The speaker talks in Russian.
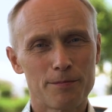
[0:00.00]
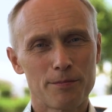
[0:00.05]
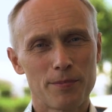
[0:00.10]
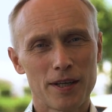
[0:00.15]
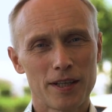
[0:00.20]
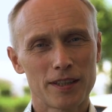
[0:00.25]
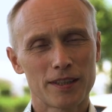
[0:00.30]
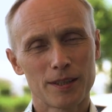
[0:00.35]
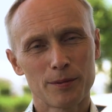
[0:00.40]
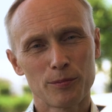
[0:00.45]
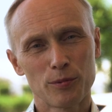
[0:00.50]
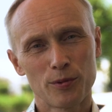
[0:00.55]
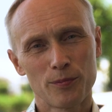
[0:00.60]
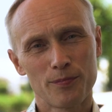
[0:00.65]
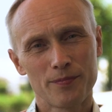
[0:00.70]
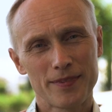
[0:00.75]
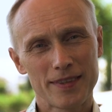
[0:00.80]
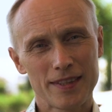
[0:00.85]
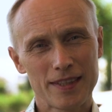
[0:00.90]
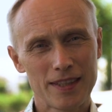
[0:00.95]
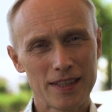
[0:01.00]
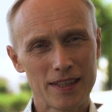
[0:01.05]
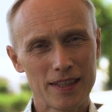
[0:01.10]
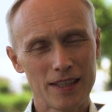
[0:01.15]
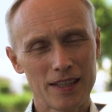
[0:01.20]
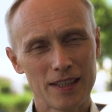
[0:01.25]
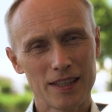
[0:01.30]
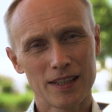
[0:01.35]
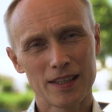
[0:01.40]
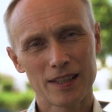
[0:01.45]
Поэтому
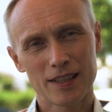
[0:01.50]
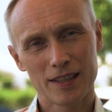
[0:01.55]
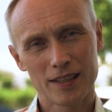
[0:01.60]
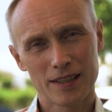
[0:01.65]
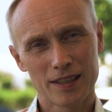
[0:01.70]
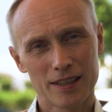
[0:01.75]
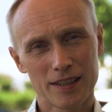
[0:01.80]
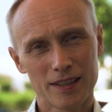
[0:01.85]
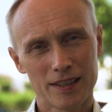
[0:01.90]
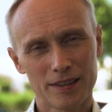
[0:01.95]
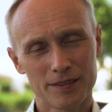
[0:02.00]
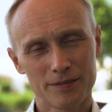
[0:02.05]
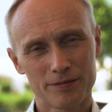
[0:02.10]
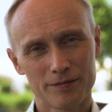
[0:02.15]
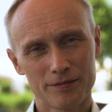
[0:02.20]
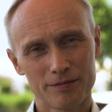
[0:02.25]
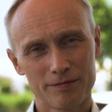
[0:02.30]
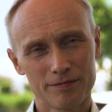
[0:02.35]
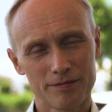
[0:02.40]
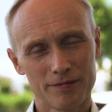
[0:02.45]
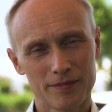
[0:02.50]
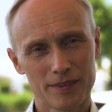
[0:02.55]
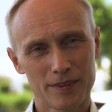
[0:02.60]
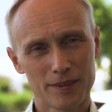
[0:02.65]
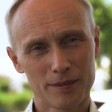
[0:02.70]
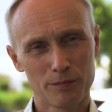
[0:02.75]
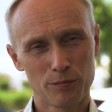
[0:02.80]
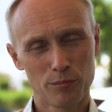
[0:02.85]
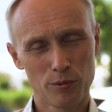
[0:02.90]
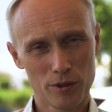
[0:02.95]
не э,
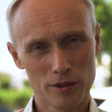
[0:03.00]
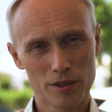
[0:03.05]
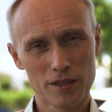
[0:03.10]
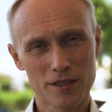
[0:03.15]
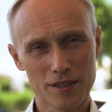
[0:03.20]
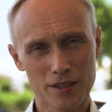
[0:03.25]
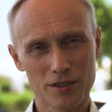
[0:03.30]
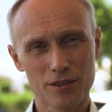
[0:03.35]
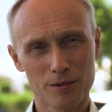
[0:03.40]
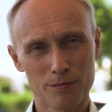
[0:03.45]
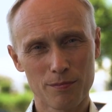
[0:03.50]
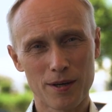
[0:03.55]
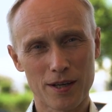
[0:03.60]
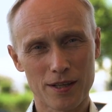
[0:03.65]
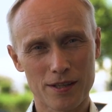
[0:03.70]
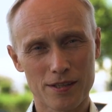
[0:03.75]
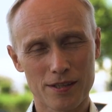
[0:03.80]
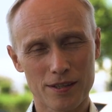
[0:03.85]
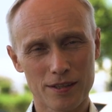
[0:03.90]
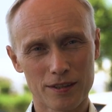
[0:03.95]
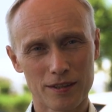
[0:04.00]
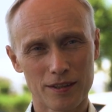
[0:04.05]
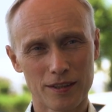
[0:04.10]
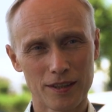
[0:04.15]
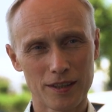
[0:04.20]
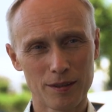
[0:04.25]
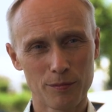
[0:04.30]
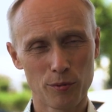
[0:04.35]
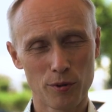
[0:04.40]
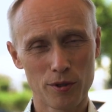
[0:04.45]
бойтесь ошибаться,
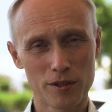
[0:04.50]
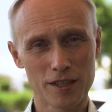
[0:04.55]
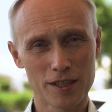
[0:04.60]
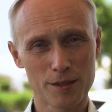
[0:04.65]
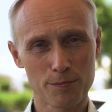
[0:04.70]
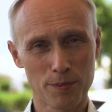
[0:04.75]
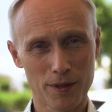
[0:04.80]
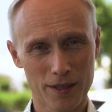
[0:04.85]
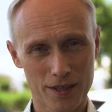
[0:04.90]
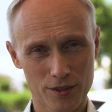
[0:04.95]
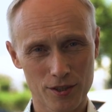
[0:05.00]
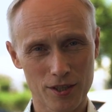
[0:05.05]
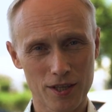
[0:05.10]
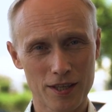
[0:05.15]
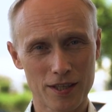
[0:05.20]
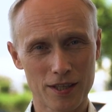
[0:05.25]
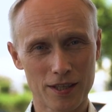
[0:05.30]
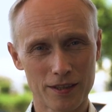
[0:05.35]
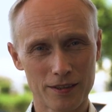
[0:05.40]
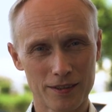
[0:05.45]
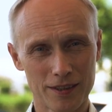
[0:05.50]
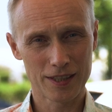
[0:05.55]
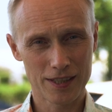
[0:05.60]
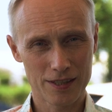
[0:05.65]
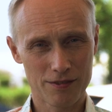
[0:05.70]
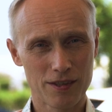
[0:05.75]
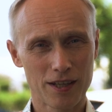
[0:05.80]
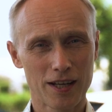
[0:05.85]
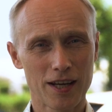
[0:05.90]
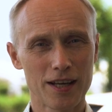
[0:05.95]
не бойтесь поражений.
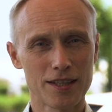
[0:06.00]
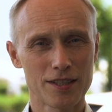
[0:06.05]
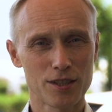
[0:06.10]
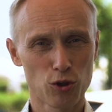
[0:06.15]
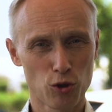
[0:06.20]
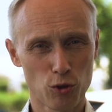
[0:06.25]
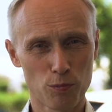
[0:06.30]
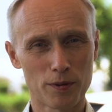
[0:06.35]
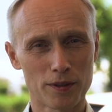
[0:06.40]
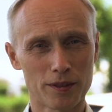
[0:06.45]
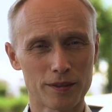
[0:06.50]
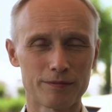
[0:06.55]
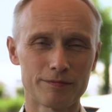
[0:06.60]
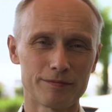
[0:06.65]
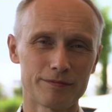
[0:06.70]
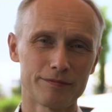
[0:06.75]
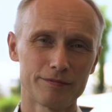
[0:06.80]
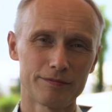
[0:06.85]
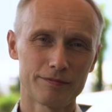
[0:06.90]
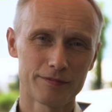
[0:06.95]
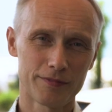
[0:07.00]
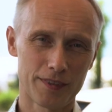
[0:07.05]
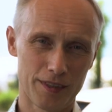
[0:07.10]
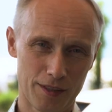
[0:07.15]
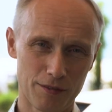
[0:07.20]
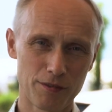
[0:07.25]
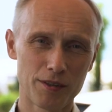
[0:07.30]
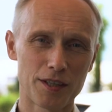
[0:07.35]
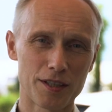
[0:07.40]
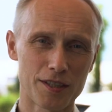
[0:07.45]
Извлекайте опыт
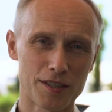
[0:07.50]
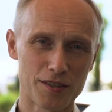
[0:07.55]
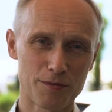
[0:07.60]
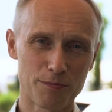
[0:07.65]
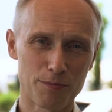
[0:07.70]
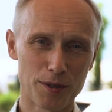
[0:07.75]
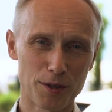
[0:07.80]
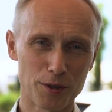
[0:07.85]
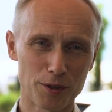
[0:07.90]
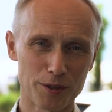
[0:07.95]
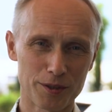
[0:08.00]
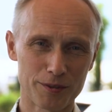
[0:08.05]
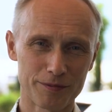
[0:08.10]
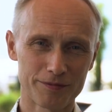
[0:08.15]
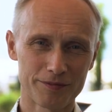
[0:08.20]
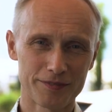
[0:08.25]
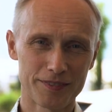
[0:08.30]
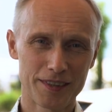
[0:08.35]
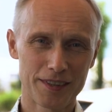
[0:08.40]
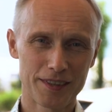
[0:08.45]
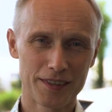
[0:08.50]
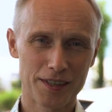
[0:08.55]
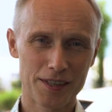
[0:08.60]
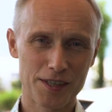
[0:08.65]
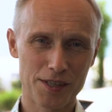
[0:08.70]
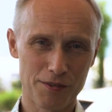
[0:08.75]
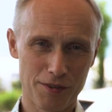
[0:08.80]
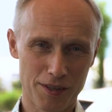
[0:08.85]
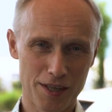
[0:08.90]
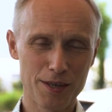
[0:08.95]
и двигайтесь вперед к
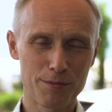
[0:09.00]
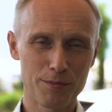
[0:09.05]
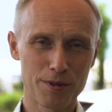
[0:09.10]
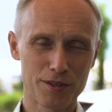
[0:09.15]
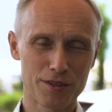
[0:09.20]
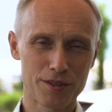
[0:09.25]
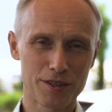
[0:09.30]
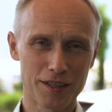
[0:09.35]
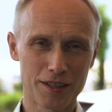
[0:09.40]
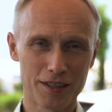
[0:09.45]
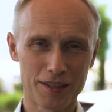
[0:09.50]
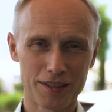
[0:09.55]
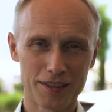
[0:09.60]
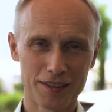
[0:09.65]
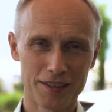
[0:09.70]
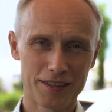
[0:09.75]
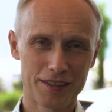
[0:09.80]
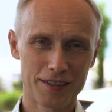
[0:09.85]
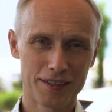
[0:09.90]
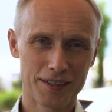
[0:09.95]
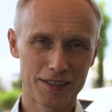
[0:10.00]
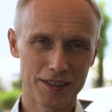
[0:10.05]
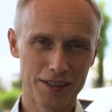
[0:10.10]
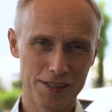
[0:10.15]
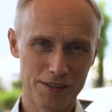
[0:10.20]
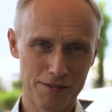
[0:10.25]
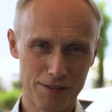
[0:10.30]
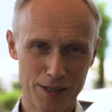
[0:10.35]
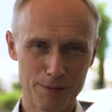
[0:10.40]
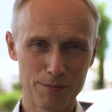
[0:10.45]
своей мечте, к
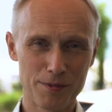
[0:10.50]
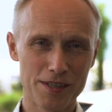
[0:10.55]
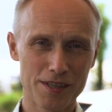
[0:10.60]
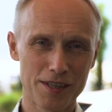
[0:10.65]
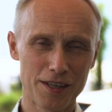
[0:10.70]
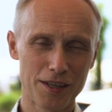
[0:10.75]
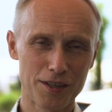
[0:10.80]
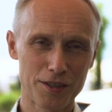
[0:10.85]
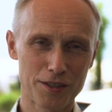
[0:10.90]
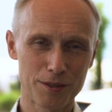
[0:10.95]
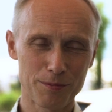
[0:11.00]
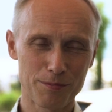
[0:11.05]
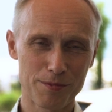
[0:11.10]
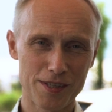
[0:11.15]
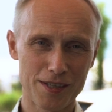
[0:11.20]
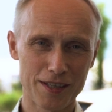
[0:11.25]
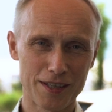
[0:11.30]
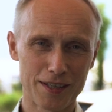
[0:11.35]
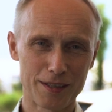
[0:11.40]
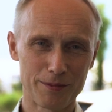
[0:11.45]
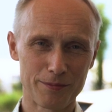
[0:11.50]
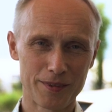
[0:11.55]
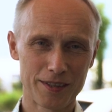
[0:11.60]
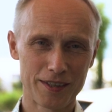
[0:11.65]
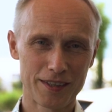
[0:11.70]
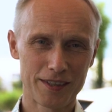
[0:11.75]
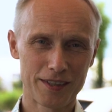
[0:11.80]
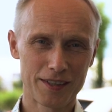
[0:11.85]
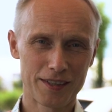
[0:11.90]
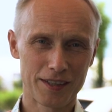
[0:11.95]
своим настоящим целям,
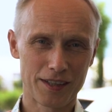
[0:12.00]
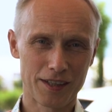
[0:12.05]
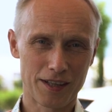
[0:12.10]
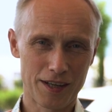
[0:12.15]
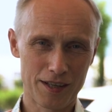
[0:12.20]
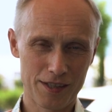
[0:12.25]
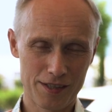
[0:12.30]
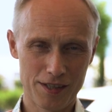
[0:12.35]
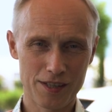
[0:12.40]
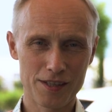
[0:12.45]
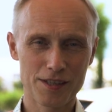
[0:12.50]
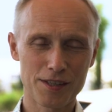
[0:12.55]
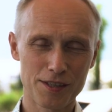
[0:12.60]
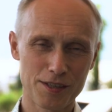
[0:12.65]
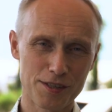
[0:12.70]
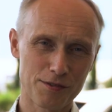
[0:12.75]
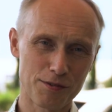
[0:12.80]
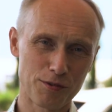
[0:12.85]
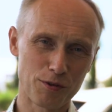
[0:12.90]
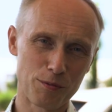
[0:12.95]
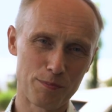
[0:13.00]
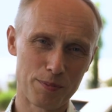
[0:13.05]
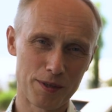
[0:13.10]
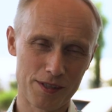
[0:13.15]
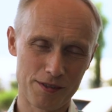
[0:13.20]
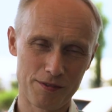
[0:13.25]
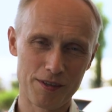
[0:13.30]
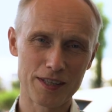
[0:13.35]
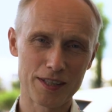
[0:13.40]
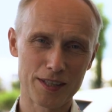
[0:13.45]
к реализации своего
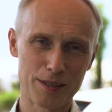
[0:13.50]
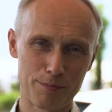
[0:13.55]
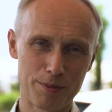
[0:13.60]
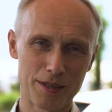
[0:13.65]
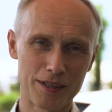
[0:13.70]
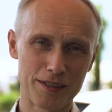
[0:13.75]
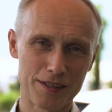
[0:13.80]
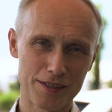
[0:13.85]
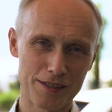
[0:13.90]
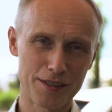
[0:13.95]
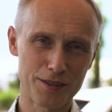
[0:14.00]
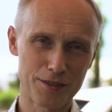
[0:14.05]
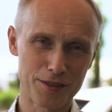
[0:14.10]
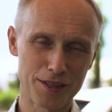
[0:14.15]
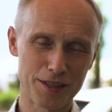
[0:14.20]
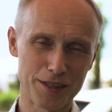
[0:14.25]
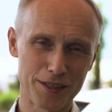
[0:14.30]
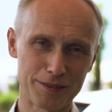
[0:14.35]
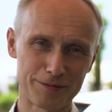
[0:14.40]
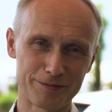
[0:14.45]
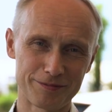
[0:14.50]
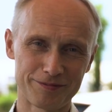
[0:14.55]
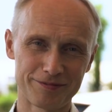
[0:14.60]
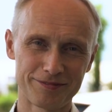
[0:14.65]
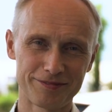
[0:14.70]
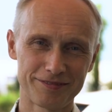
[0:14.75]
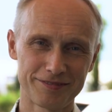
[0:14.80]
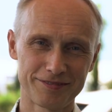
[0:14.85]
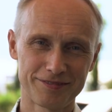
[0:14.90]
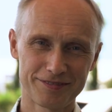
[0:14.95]
призвания и предназначения.
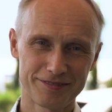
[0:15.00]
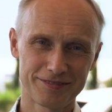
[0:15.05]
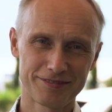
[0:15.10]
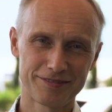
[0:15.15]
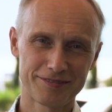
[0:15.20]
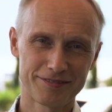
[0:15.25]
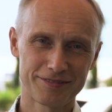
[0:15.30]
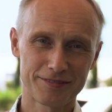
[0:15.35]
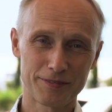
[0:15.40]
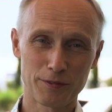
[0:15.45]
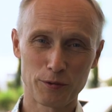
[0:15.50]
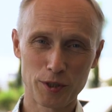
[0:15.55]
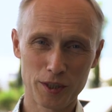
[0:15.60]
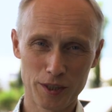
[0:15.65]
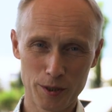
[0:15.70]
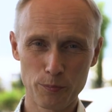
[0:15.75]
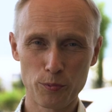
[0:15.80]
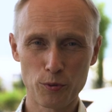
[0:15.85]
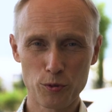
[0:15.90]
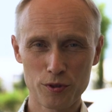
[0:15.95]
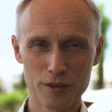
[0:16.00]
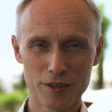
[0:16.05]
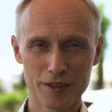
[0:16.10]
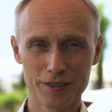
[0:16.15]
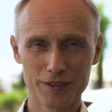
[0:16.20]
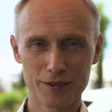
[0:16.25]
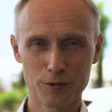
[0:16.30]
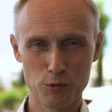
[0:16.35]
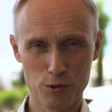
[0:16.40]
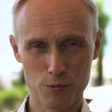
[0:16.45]
Вот это путь
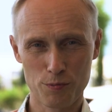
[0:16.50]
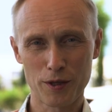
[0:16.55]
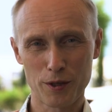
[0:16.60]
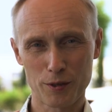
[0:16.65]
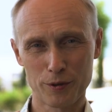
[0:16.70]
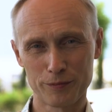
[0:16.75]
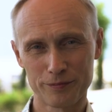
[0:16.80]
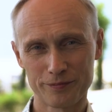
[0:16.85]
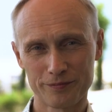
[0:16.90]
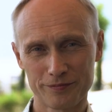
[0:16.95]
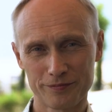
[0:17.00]
к успеху.